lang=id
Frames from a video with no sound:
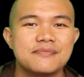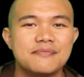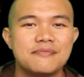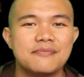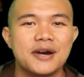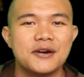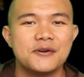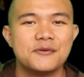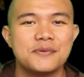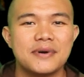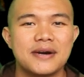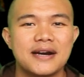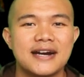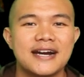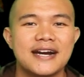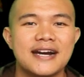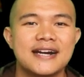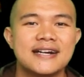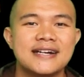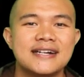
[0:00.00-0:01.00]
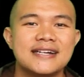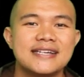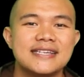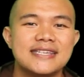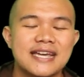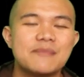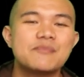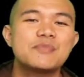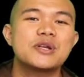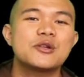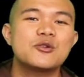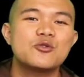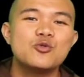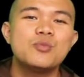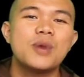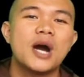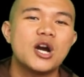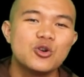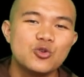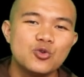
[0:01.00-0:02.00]
bahwa yang
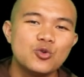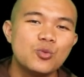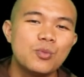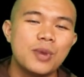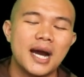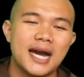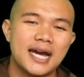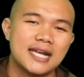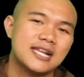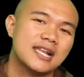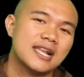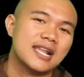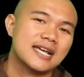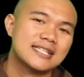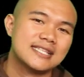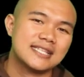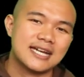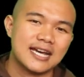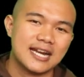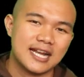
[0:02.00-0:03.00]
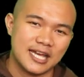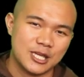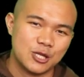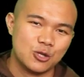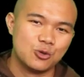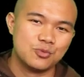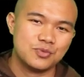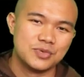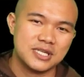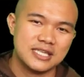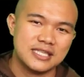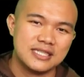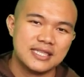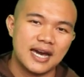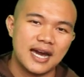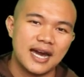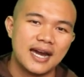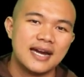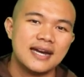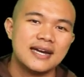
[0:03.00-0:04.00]
berubah-ubah adalah cara hidup
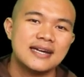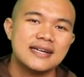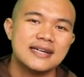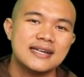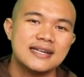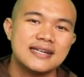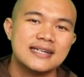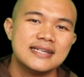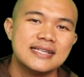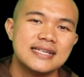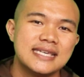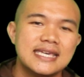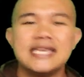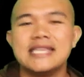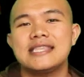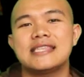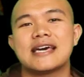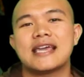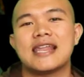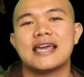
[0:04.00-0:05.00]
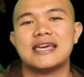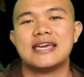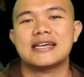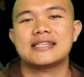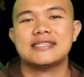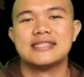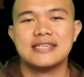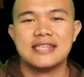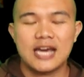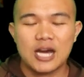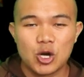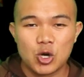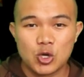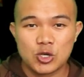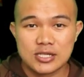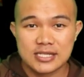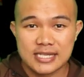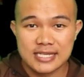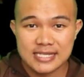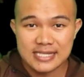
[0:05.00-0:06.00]
kita. Kitalah yang tidak
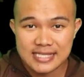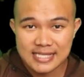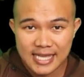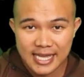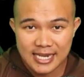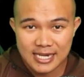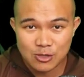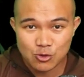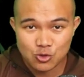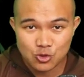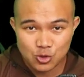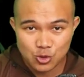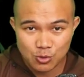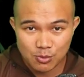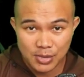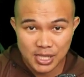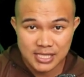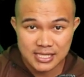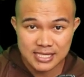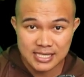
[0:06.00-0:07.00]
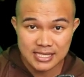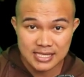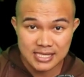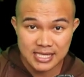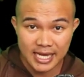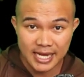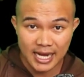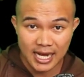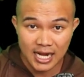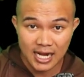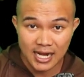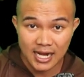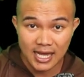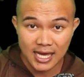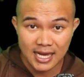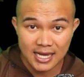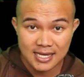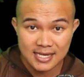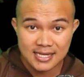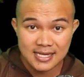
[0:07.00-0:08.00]
konsisten untuk mencintai
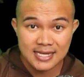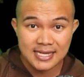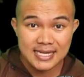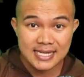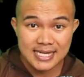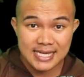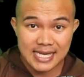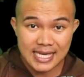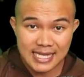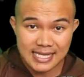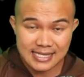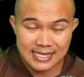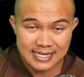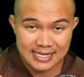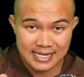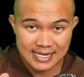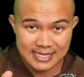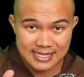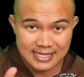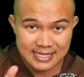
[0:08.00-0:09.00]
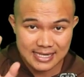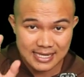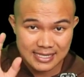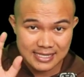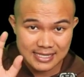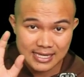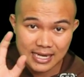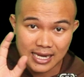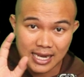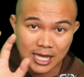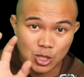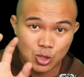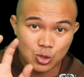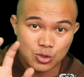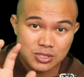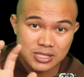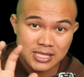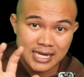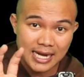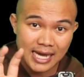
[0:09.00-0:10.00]
Allah. Kita yang tidak
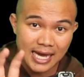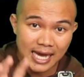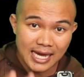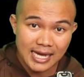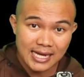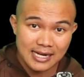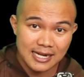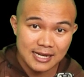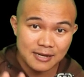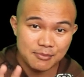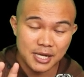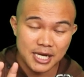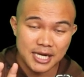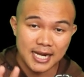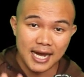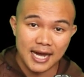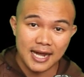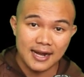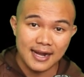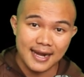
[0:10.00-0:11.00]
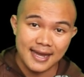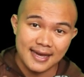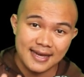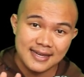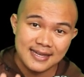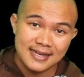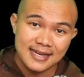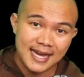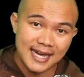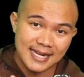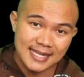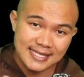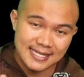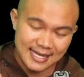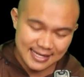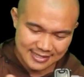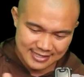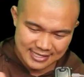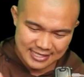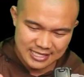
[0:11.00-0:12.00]
selalu terarah pada Allah. Ada
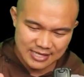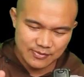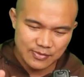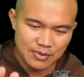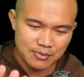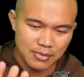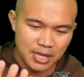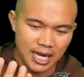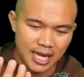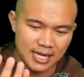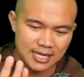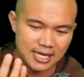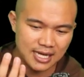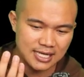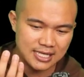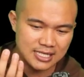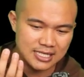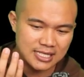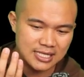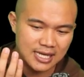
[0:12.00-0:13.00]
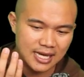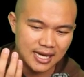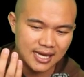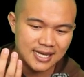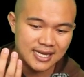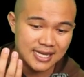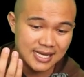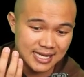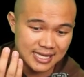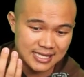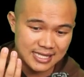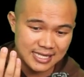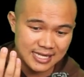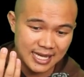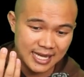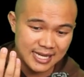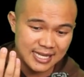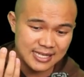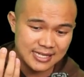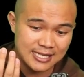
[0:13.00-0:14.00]
saat kita membelakangi Dia.
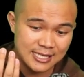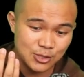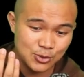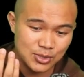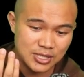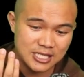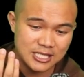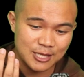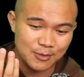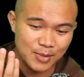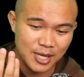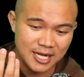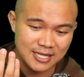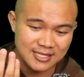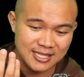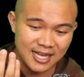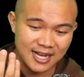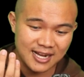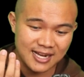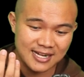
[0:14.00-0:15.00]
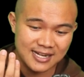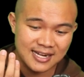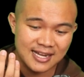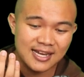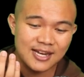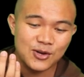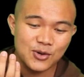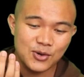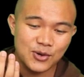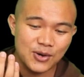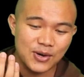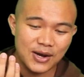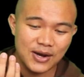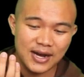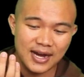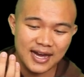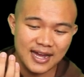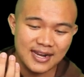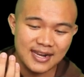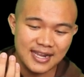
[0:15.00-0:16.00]
Ketika itu kita mengatakan,
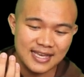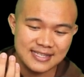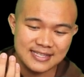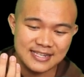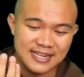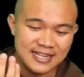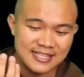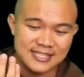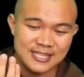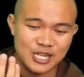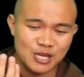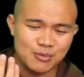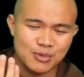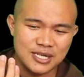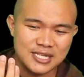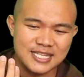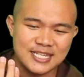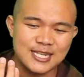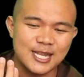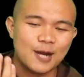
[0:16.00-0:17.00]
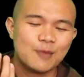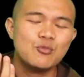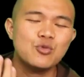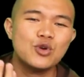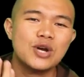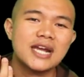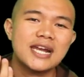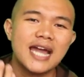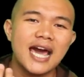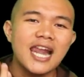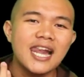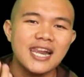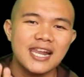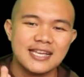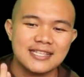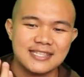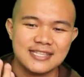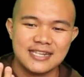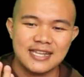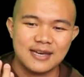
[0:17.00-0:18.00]
"Oh, Allah sedang tidak bersinar." Bukan
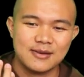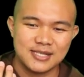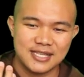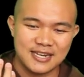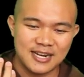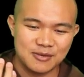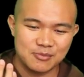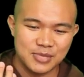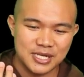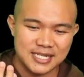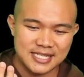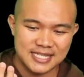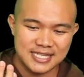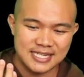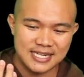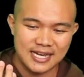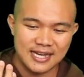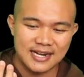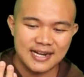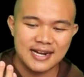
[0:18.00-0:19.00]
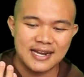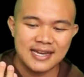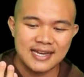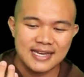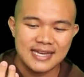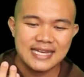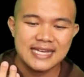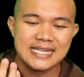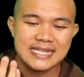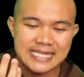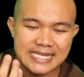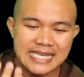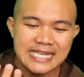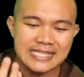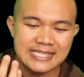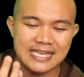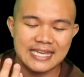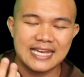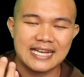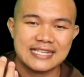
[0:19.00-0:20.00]
Allah tidak sedang bersinar.
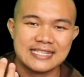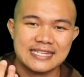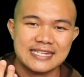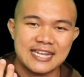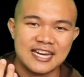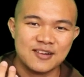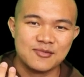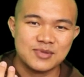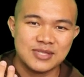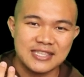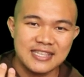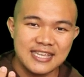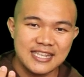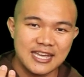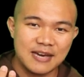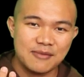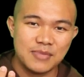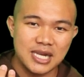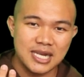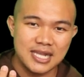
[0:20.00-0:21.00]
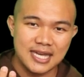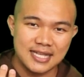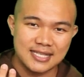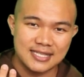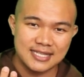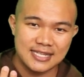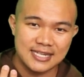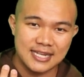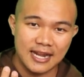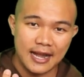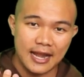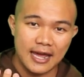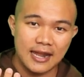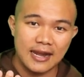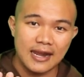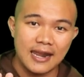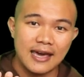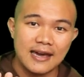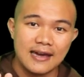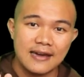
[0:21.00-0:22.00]
Kita yang sedang tidak melihat sinar
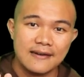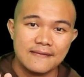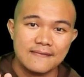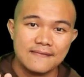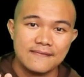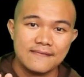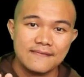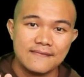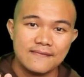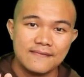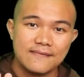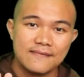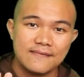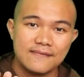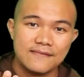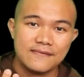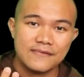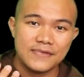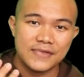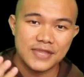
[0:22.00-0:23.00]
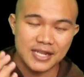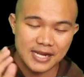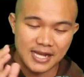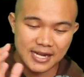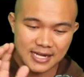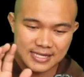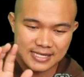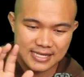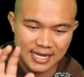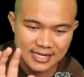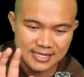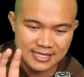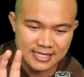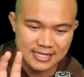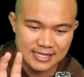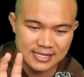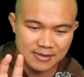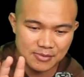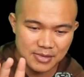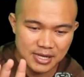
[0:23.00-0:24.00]
Allah. Dan ada saat
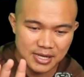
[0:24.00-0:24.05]
kita